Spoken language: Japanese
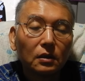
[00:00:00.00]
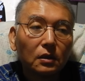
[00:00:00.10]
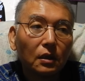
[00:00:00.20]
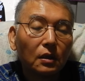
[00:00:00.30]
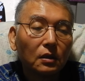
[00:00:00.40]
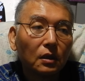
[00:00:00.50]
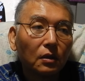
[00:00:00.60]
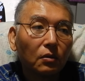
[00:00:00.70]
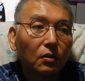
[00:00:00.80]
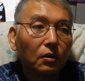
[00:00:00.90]
死刑
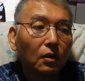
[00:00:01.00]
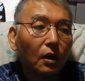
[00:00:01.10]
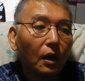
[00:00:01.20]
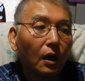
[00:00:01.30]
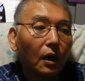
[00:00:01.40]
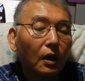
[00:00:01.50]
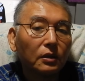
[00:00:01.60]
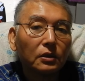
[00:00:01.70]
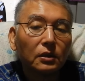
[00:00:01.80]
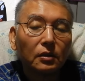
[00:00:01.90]
制度を
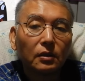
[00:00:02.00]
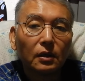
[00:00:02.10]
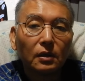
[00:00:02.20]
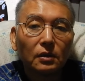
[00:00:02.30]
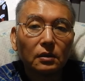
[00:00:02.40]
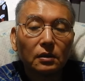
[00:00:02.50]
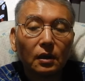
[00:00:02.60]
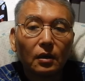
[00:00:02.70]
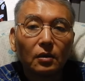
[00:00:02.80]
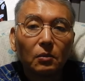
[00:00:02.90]
外してるだけです
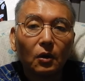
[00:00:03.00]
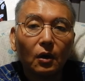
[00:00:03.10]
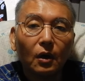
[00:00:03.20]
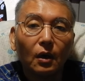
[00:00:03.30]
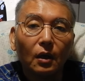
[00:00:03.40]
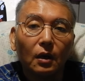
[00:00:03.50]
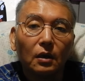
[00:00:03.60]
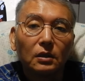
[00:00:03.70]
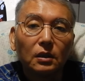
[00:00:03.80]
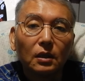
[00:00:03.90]
けれども
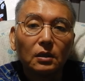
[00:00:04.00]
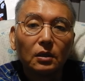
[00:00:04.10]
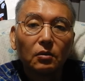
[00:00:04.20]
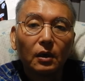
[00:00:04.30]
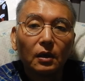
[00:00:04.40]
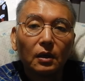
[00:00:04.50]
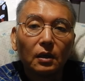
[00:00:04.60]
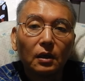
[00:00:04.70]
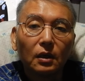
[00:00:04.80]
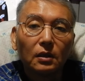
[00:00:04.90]
死刑制度は
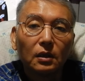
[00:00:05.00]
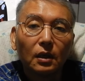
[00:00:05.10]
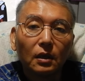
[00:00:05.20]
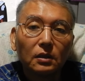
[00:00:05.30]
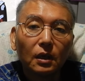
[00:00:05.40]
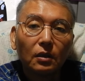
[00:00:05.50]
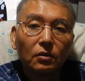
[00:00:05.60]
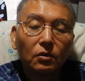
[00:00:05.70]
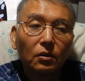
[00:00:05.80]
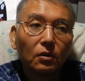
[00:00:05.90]
ちゃん
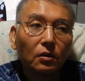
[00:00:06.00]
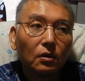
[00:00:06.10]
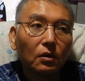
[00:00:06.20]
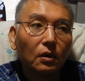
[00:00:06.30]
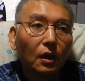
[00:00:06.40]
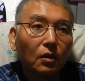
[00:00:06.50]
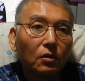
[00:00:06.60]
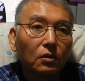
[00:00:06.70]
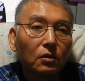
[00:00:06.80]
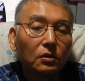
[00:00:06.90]
とあ
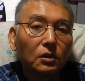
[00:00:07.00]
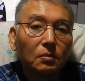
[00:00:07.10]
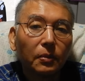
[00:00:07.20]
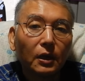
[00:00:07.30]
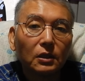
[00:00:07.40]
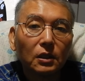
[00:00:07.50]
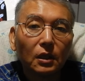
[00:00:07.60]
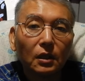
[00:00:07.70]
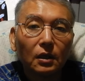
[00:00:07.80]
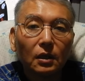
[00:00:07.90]
の審判して
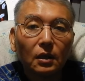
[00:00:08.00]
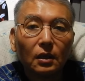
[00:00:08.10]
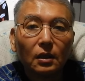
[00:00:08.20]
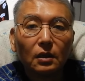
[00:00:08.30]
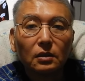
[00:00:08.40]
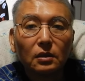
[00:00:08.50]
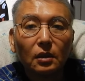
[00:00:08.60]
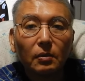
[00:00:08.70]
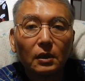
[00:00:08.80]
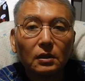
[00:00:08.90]
ねす
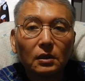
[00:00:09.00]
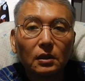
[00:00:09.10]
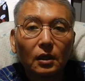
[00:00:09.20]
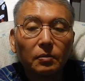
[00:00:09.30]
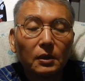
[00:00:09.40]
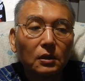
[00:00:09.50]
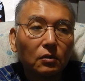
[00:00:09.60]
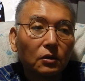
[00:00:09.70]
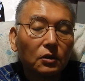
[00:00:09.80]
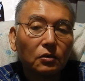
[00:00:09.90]
れば
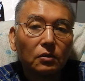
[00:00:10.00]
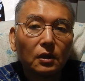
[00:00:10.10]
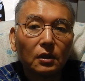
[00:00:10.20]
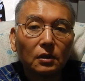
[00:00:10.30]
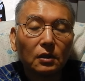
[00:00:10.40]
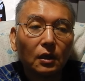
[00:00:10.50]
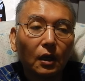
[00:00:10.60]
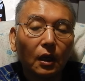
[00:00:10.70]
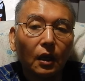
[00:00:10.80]
100%必要なんですね。